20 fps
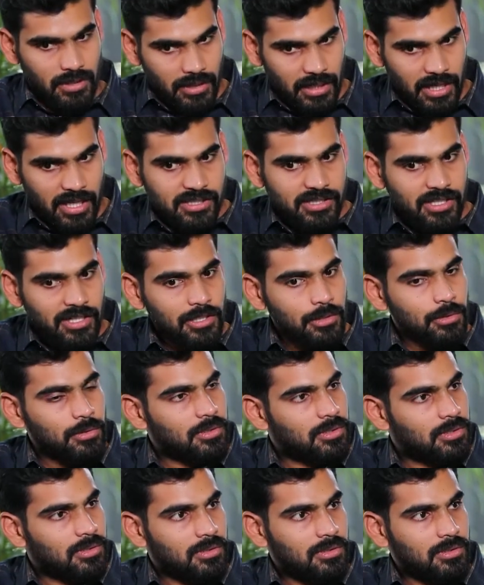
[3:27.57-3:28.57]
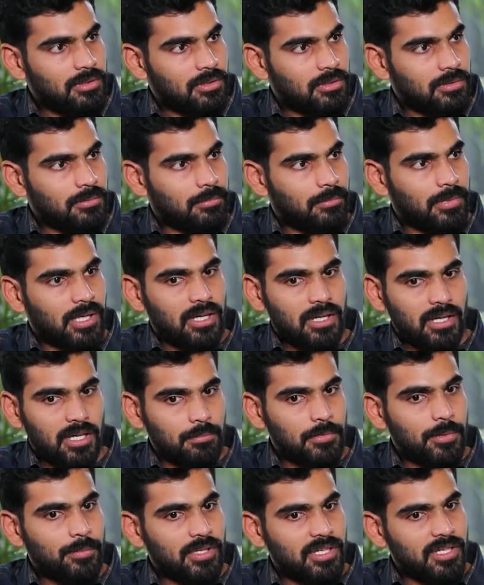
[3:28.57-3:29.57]
నా చైల్డ్హుడ్లో మా
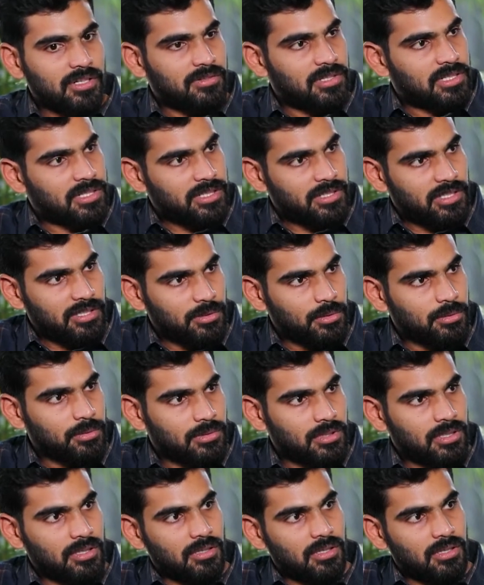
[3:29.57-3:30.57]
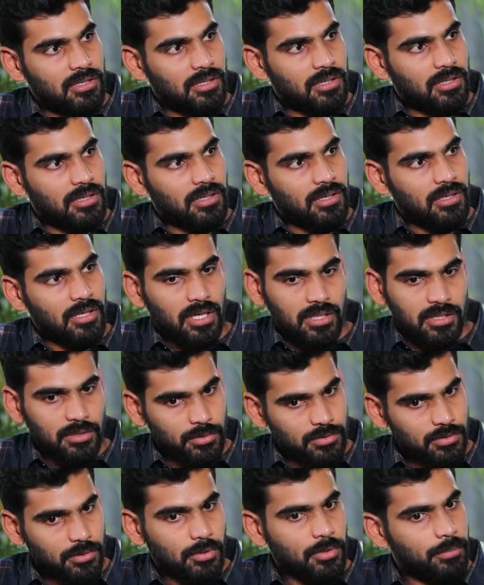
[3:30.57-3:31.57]
అమ్మమ్మ గారు వాళ్ళ ఇంటి ఎదురుకుండా అది
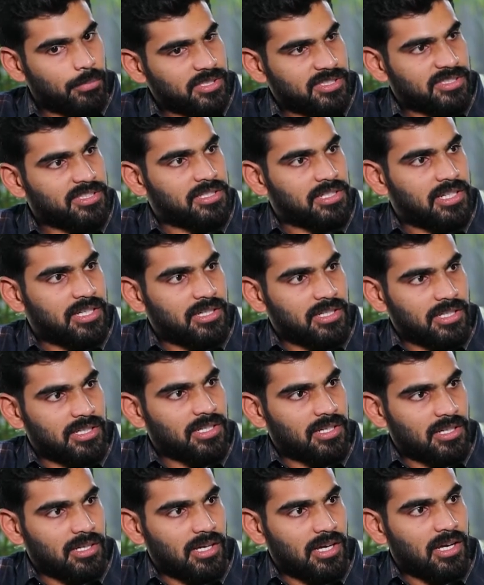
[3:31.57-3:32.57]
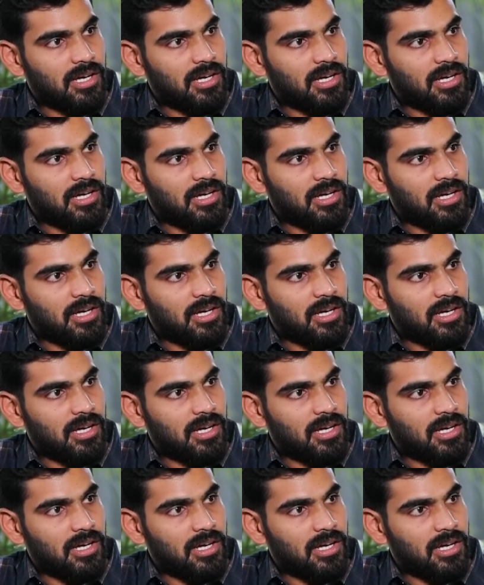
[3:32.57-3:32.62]
కొంచెం ఒక బస్తీ ఇలాంటి ఏరియా